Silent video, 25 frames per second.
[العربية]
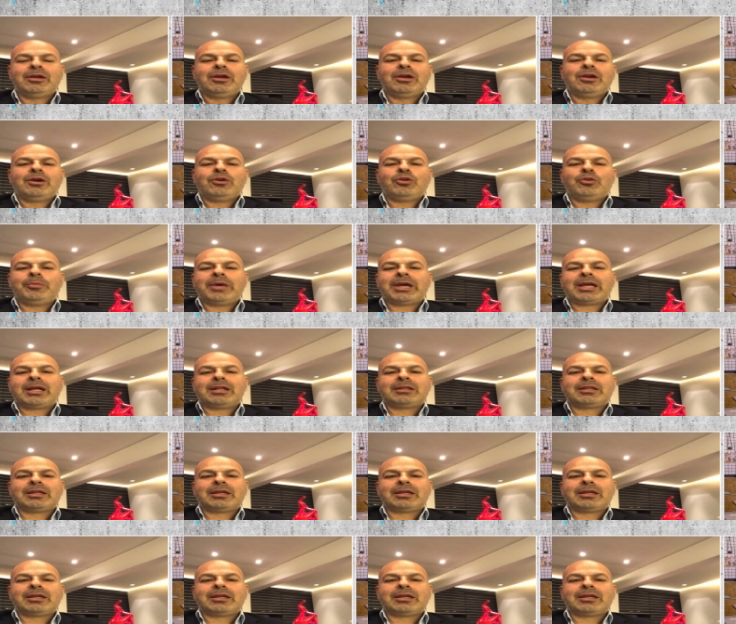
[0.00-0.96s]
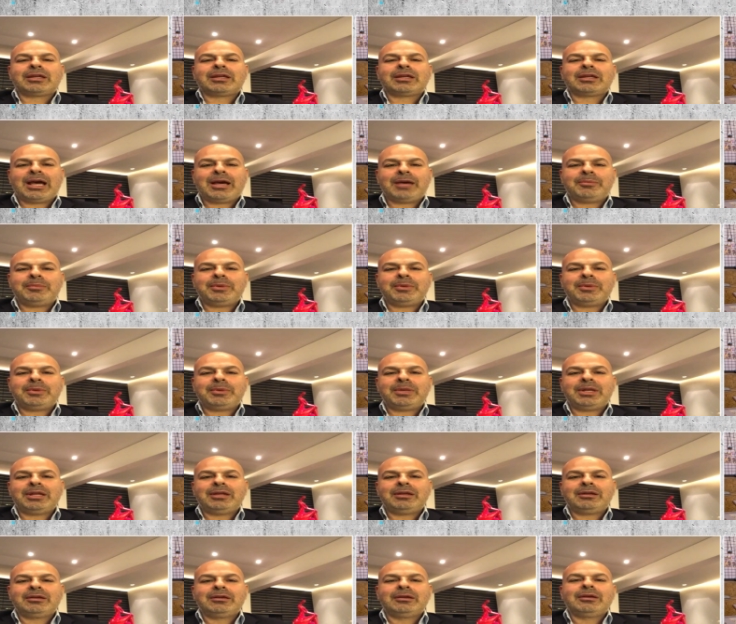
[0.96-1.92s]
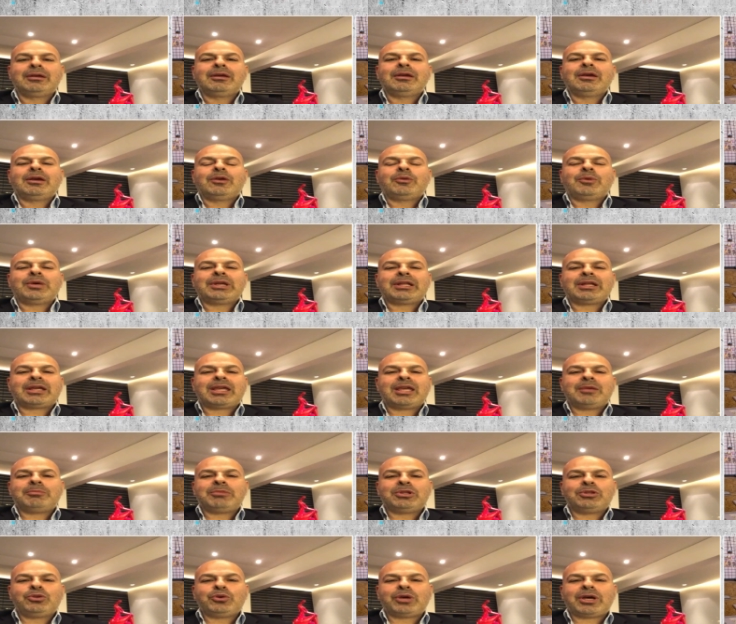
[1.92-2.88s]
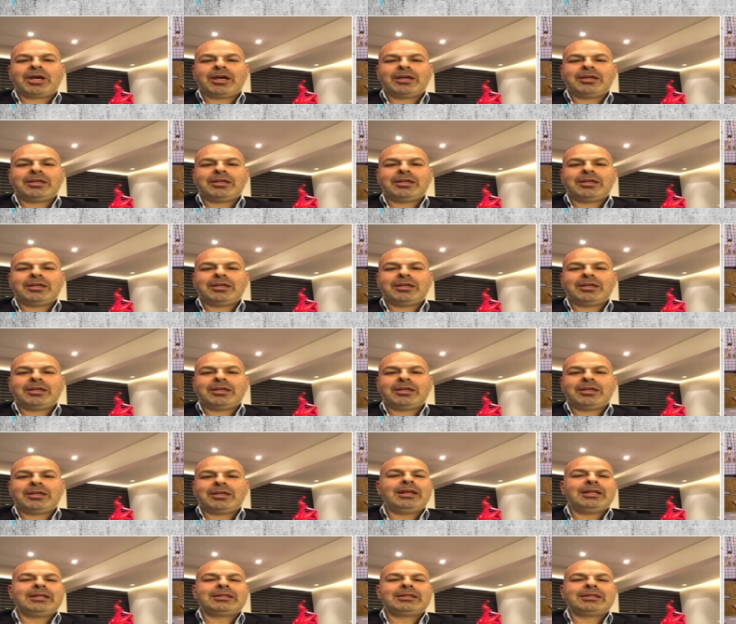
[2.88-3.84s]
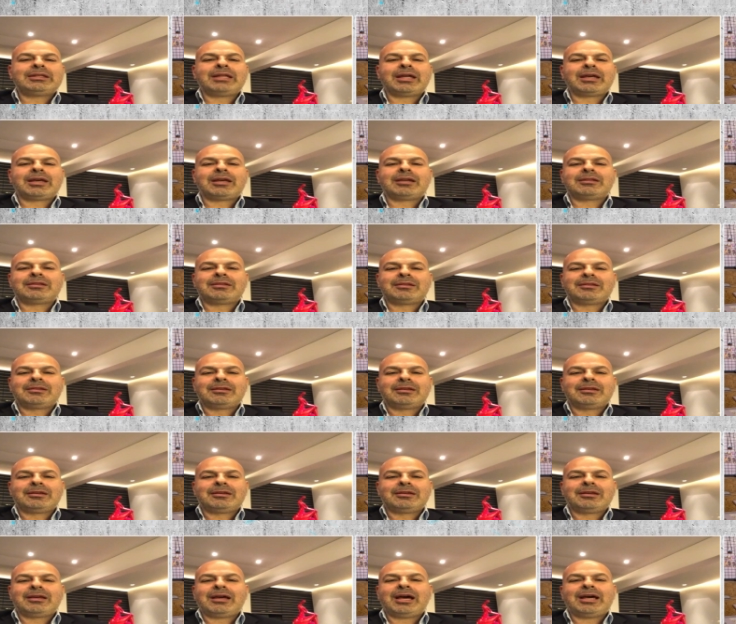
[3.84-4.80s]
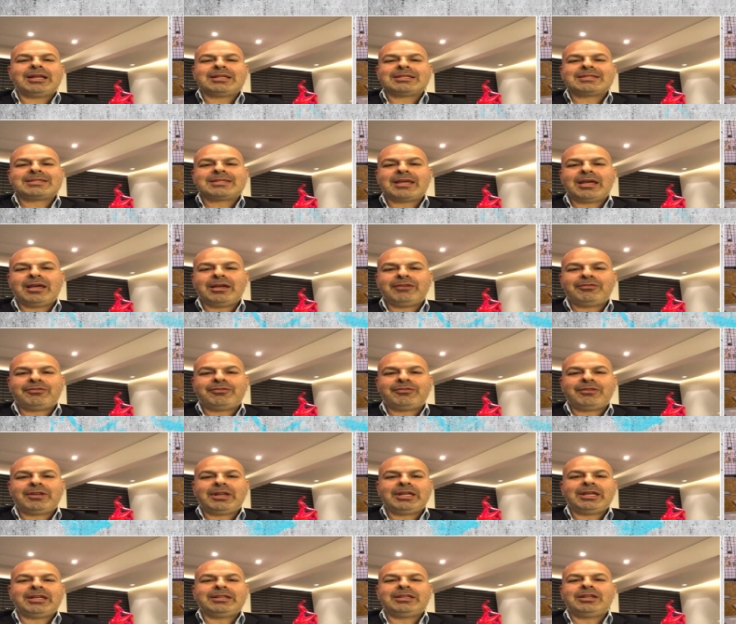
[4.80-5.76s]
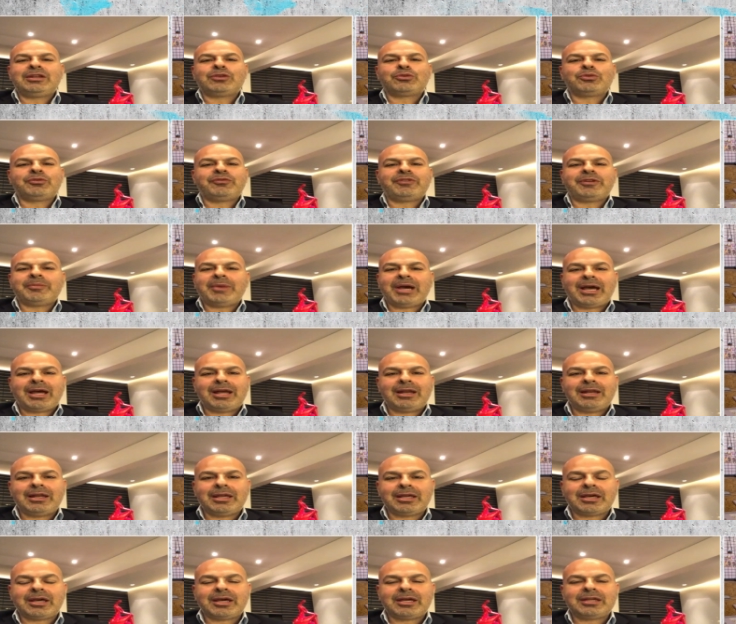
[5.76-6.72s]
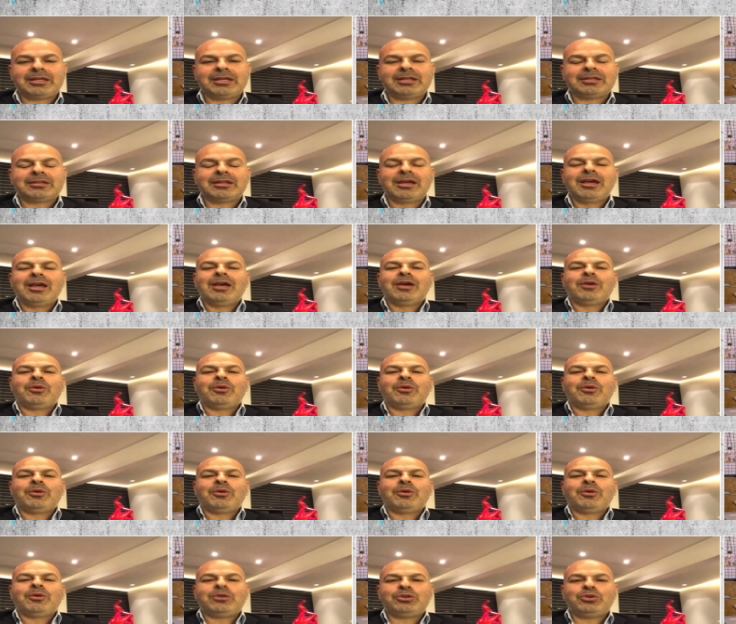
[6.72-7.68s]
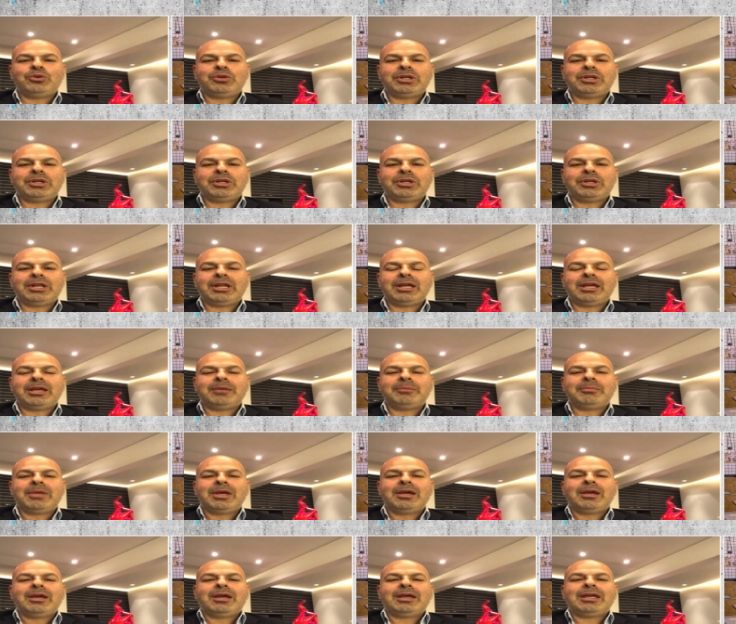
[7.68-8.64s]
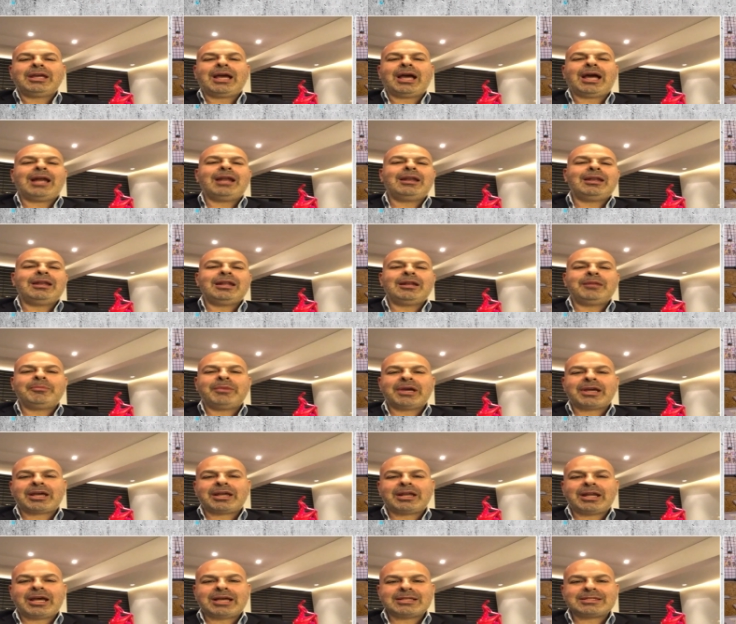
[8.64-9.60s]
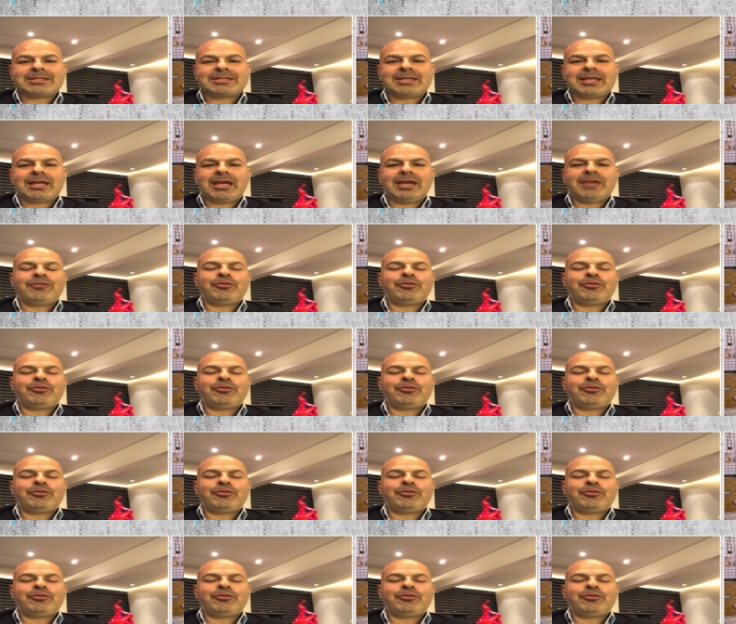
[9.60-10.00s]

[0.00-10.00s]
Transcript: وما كانت الخياطه بالحبله وهذا كان بده يخيط يعلق التخت على السقف ليقدر يكون في محل ليخيط هذا كان بده ينام يعلي المكنه على السقف